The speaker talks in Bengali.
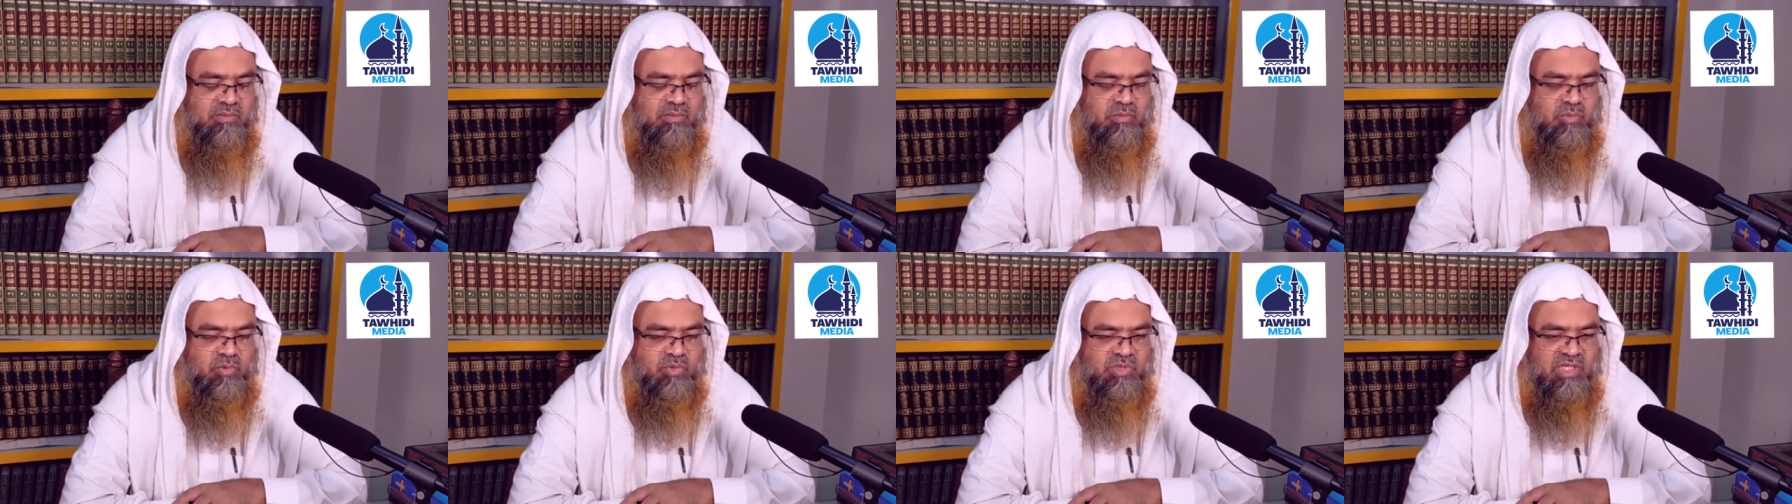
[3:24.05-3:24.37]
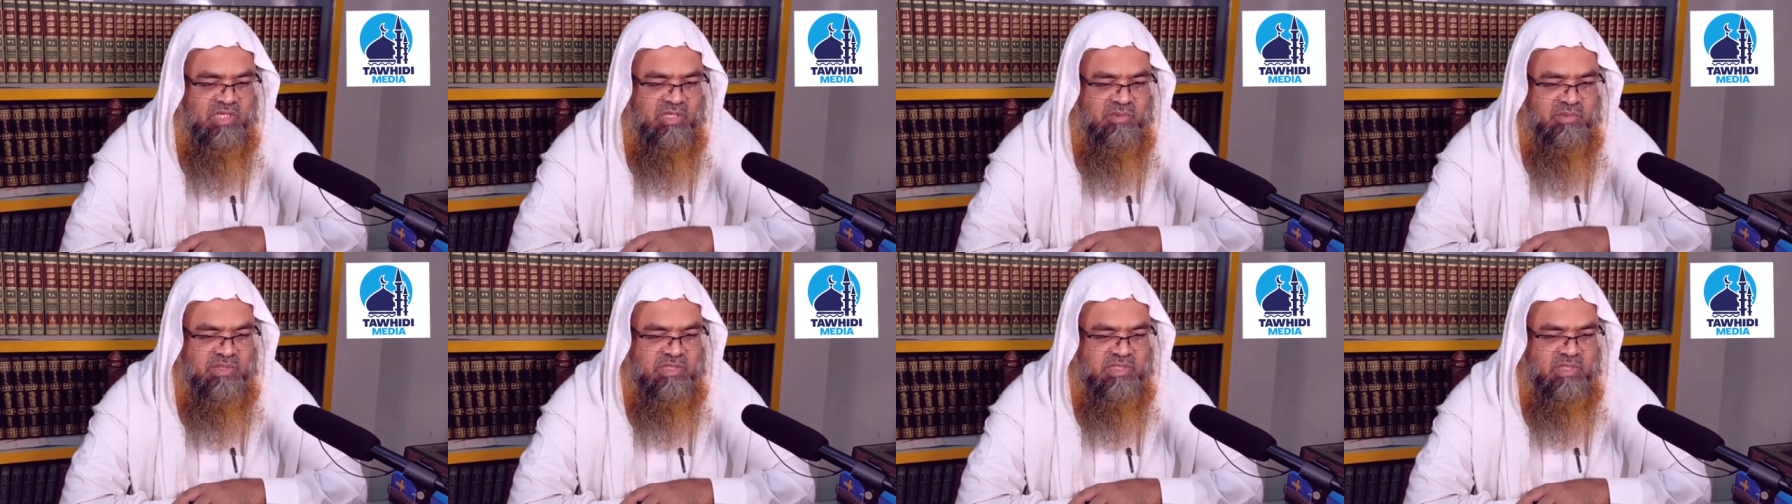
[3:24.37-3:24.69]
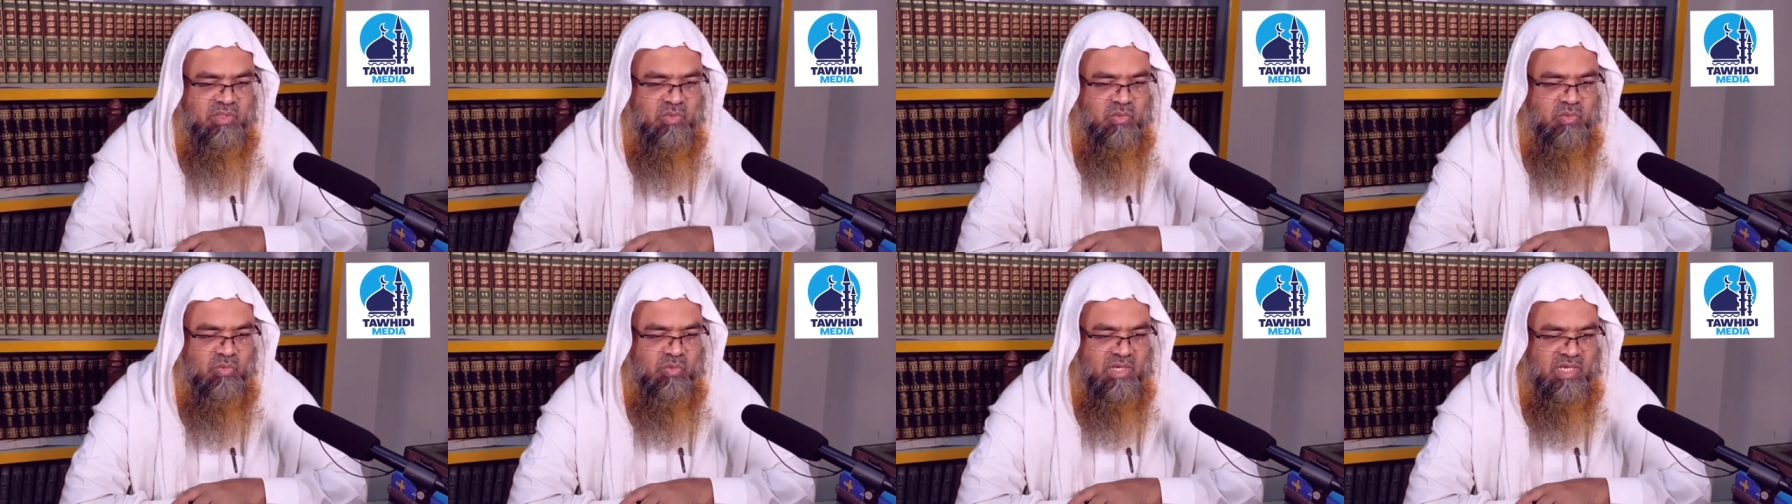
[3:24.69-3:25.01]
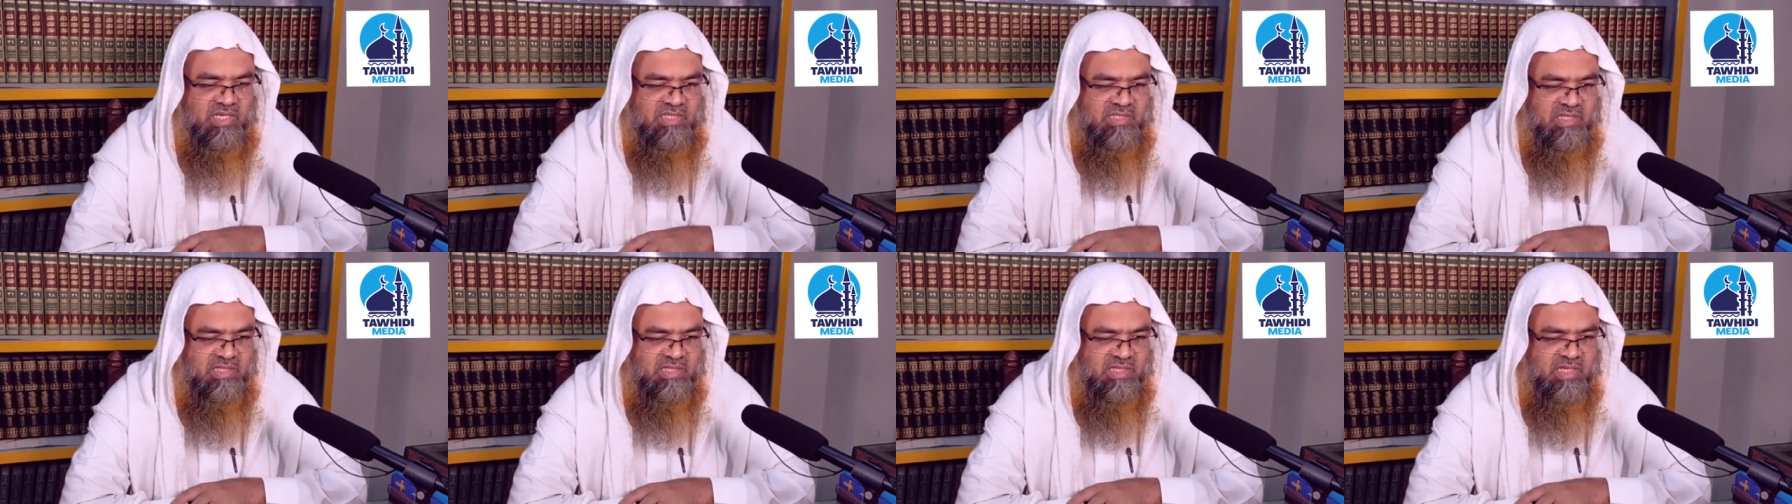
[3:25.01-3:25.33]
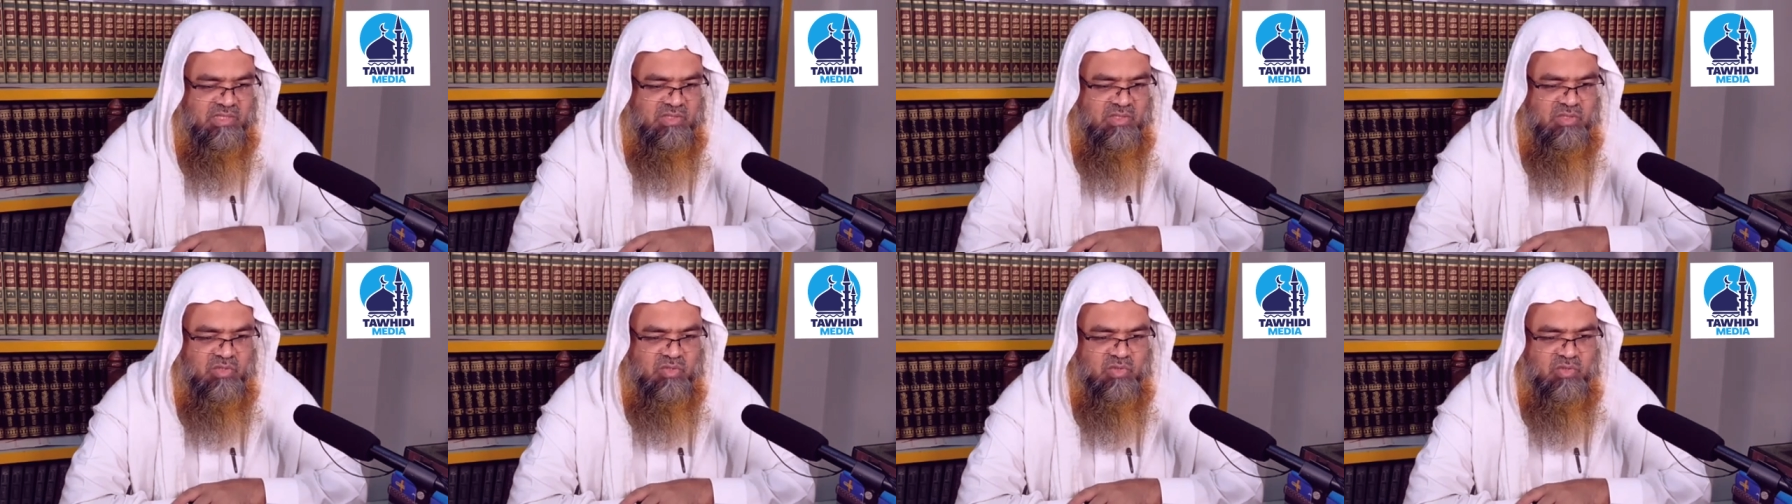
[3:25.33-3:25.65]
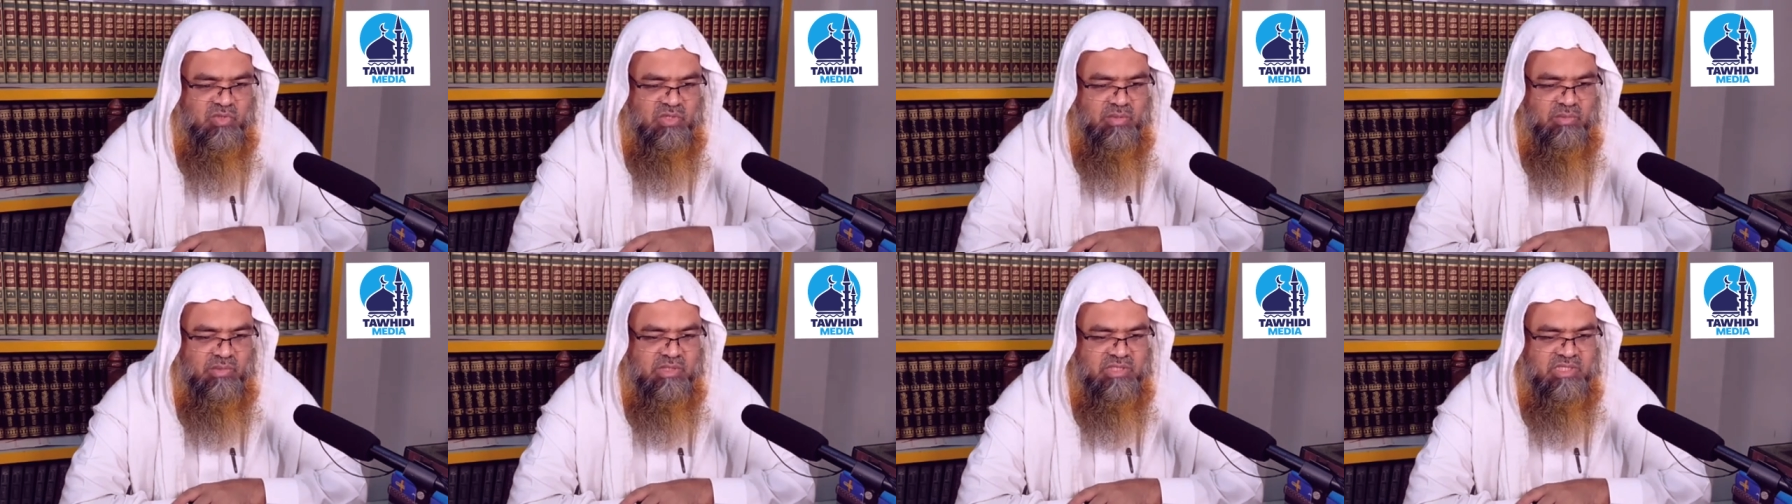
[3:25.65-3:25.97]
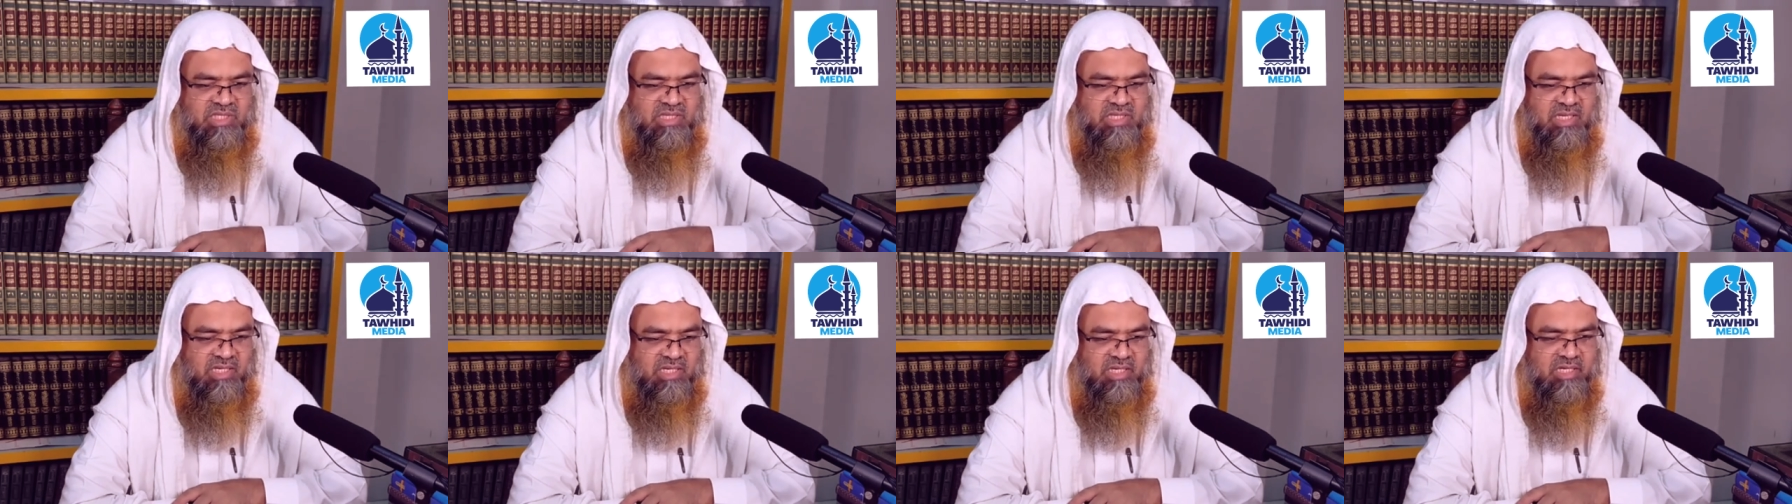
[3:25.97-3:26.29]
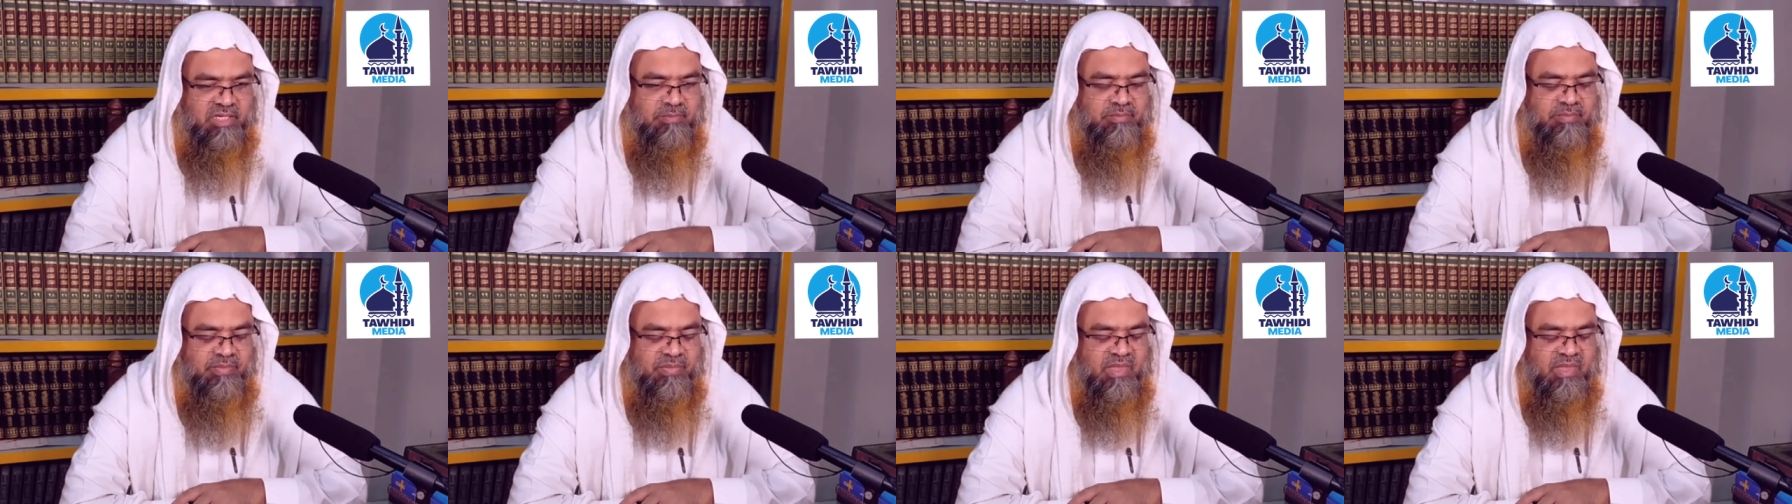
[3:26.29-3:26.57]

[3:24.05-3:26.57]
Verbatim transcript: বুঝে নেবেন যে কোন কাজটা তার জন্য সুইটেবল দেখে